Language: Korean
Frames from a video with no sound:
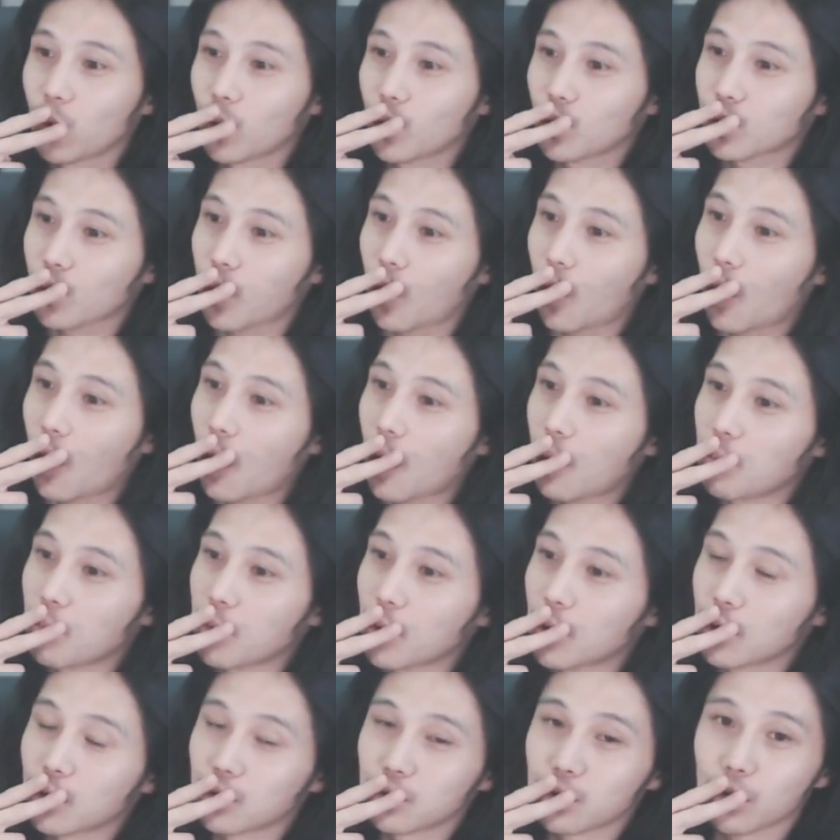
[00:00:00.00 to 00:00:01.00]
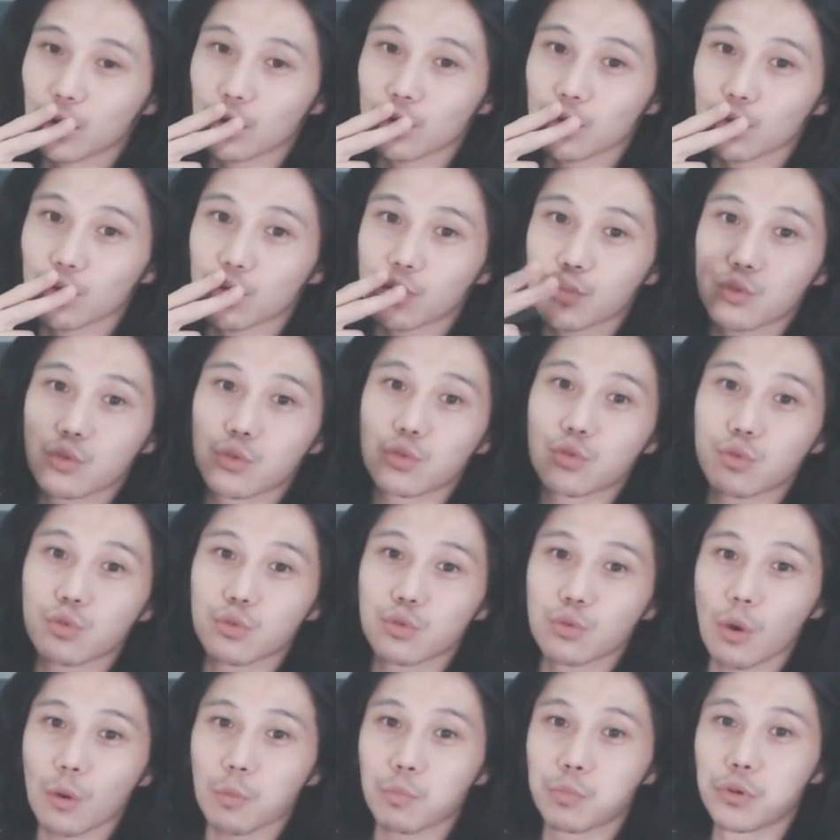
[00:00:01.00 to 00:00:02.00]
담배를 그냥
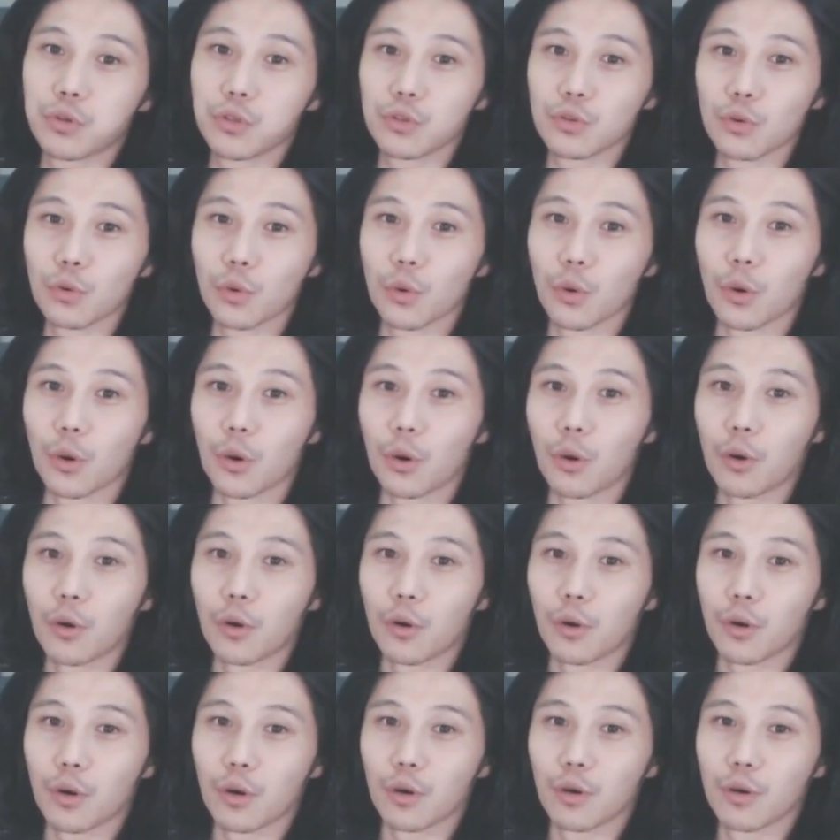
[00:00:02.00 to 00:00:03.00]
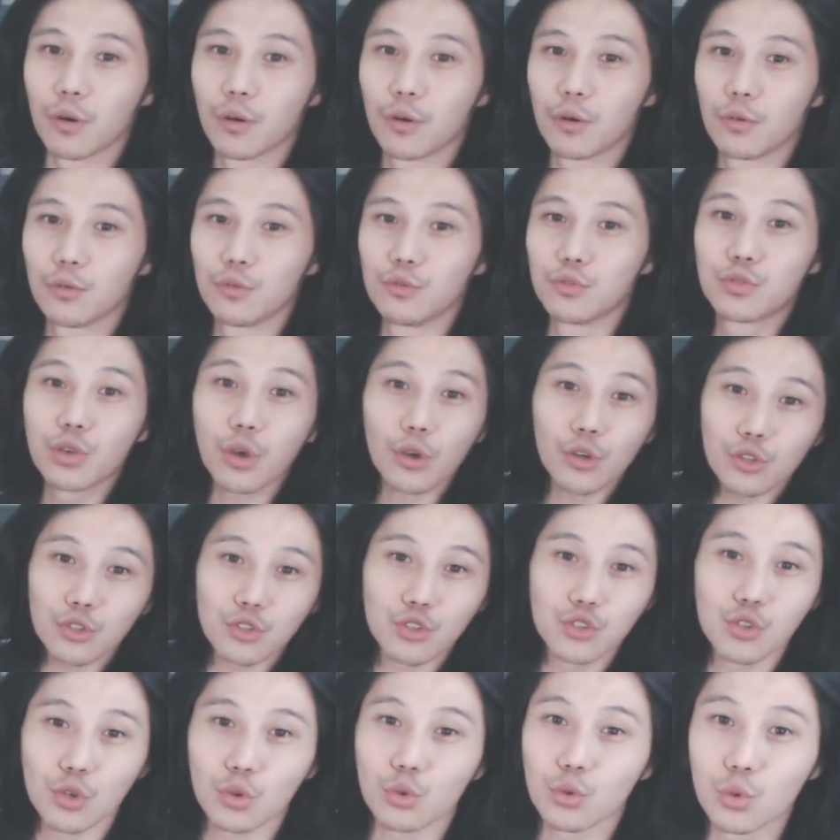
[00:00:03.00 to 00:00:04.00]
쫙 피는 거야 이 새끼
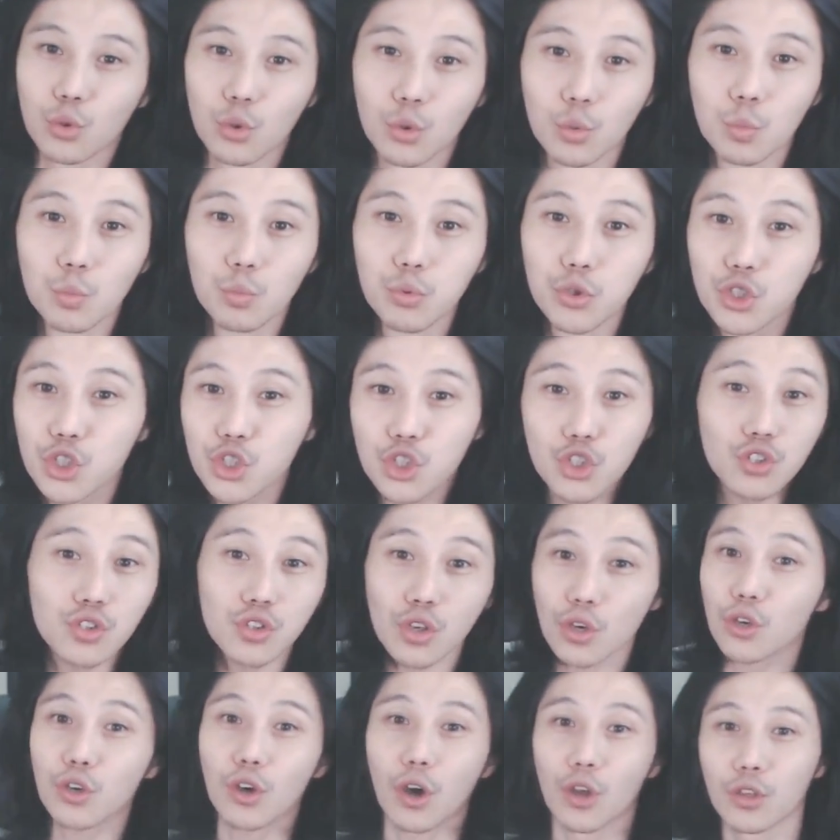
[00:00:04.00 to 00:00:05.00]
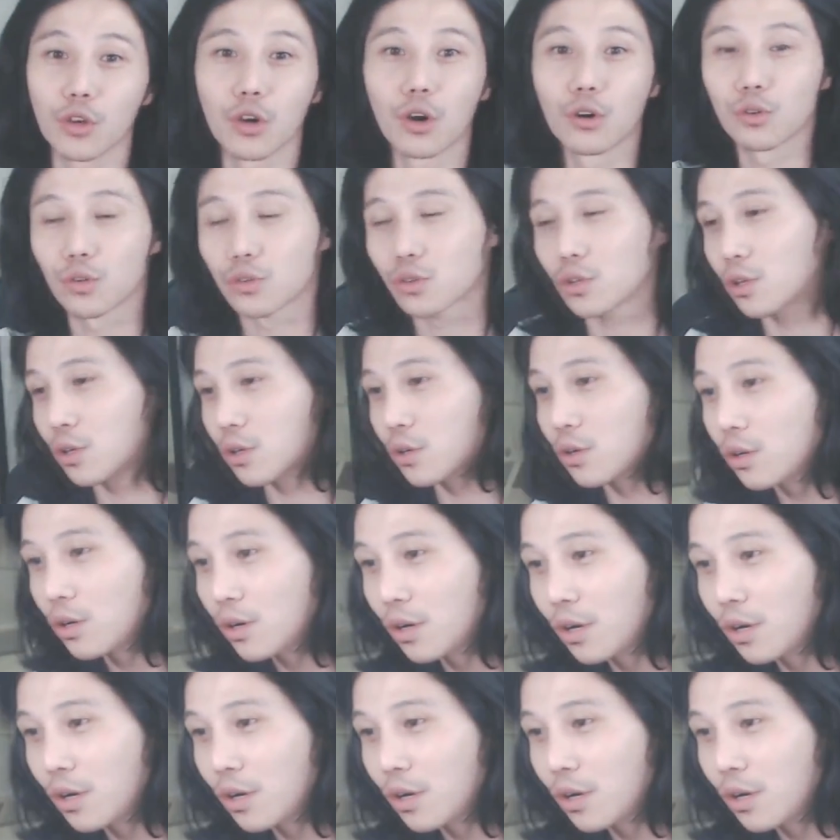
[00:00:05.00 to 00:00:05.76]
진짜 미친 새끼 아닌가 그랬다니까